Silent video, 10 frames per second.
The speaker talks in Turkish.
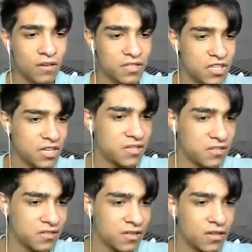var
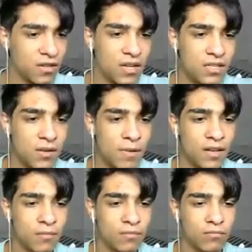çeksin. Neyse ben
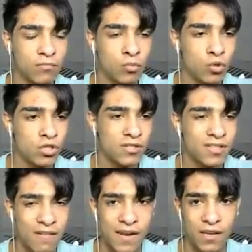bu işi
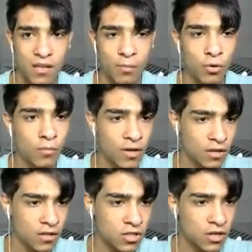severek yapıyorum
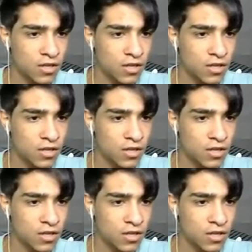arkadaşlar.